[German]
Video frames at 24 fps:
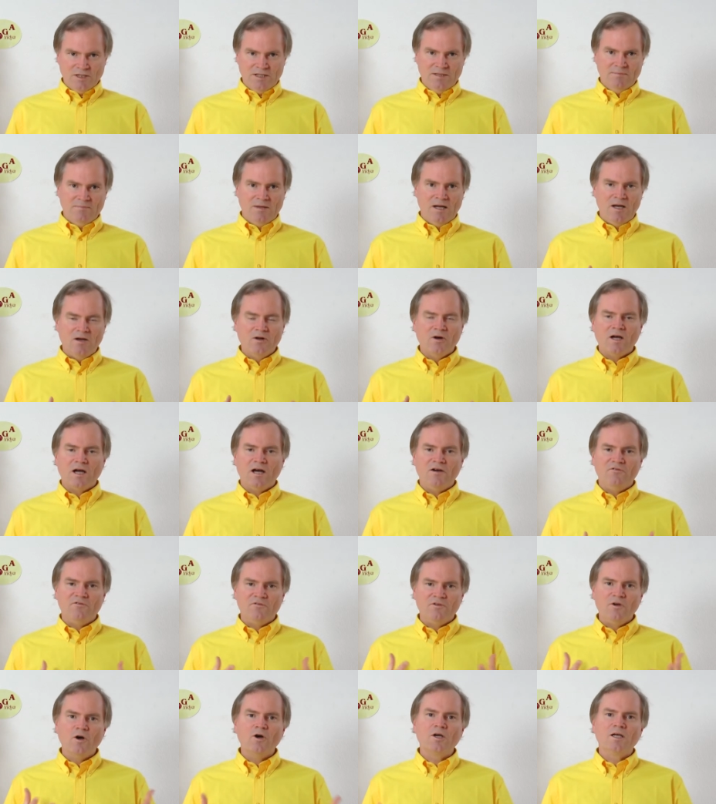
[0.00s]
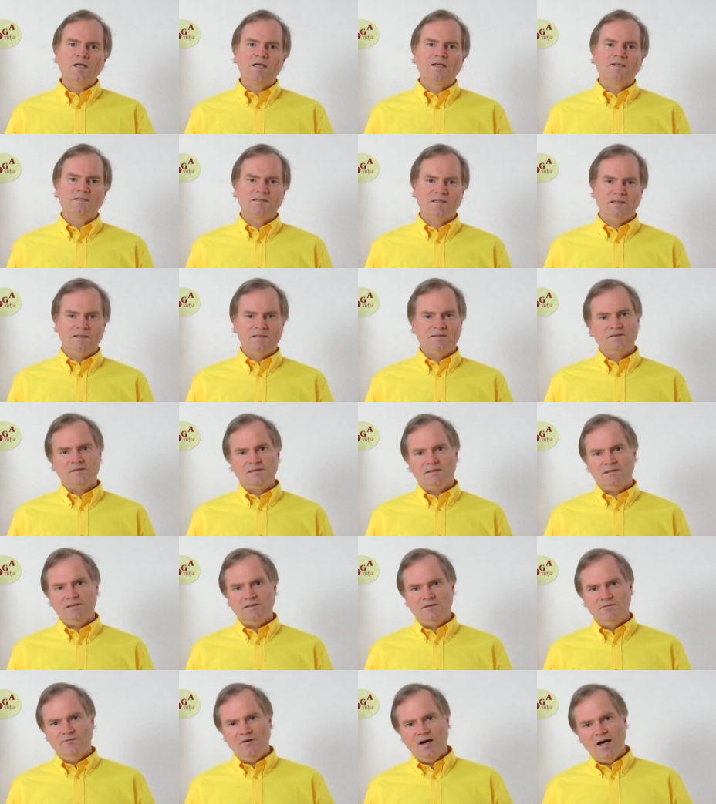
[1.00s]
die mehr locker flockig sind,
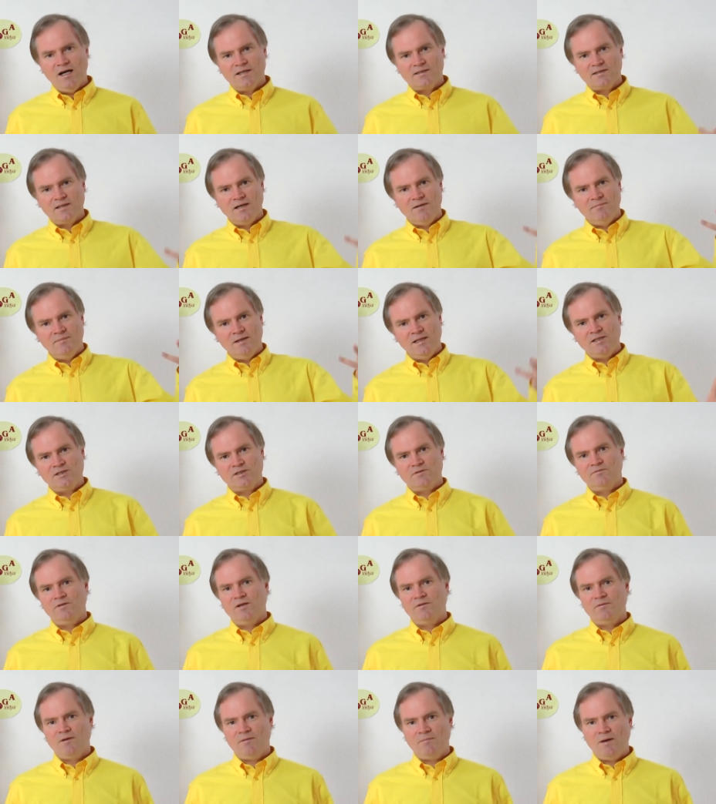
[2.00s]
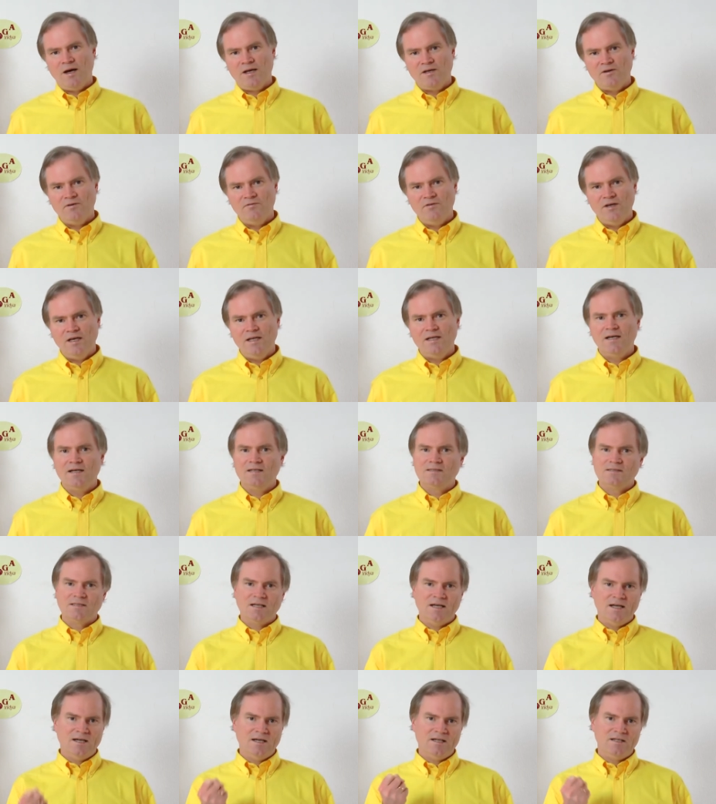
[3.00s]
die Vata-Menschen, wie wir im Ayurveda
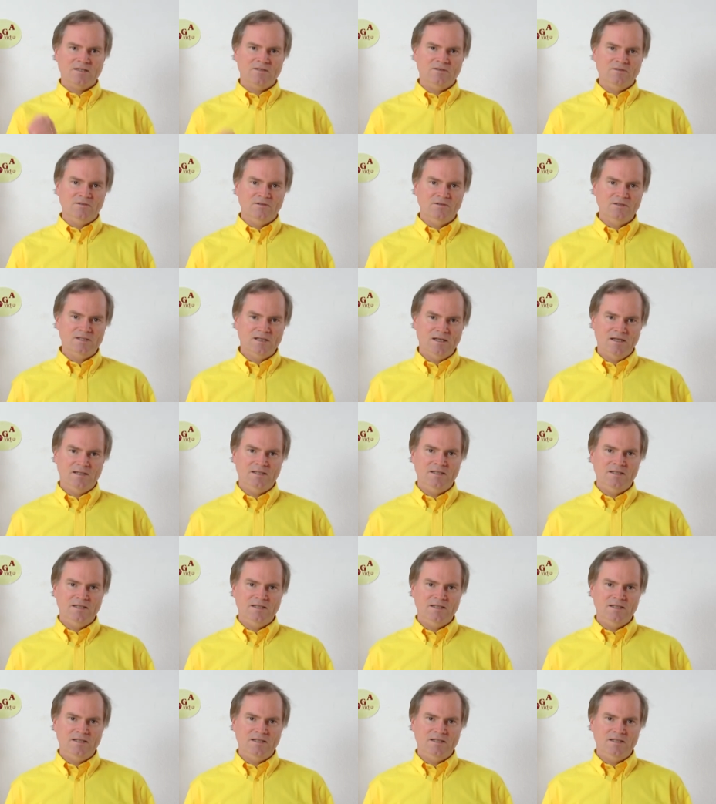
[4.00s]
sagen, oder